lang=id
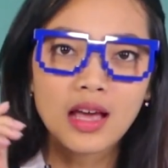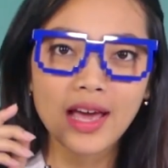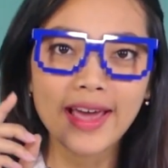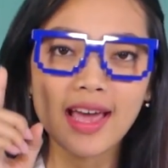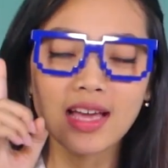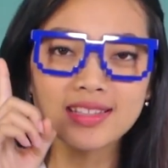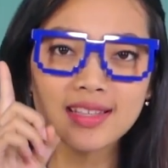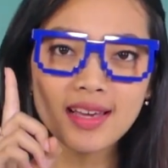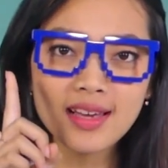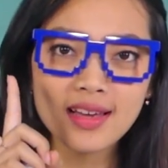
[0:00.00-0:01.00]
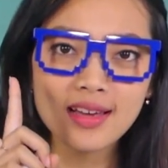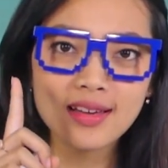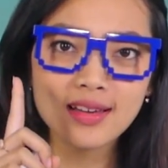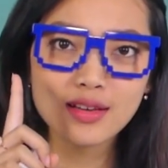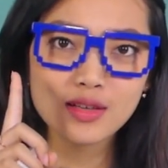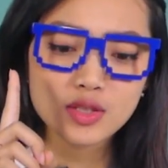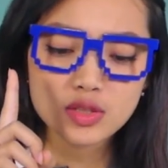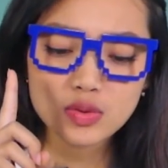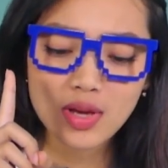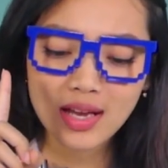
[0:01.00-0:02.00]
Kayaknya
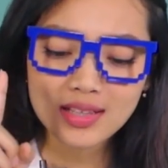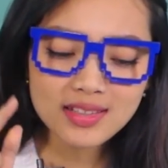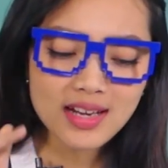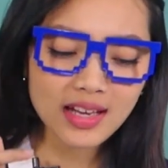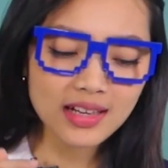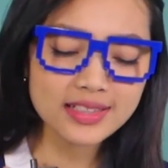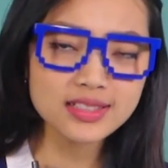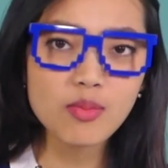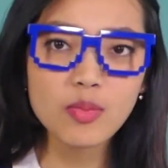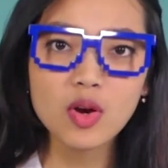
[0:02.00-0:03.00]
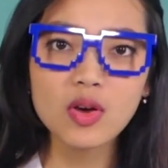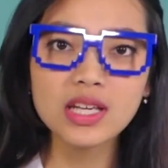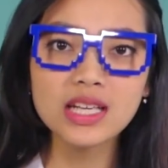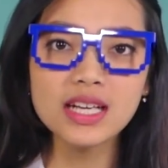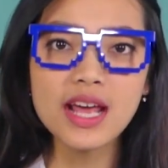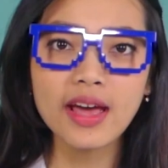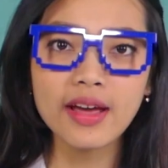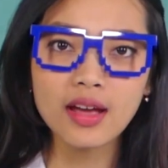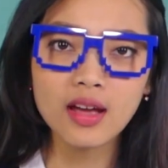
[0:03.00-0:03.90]
suaranya dari kacang polong ini deh.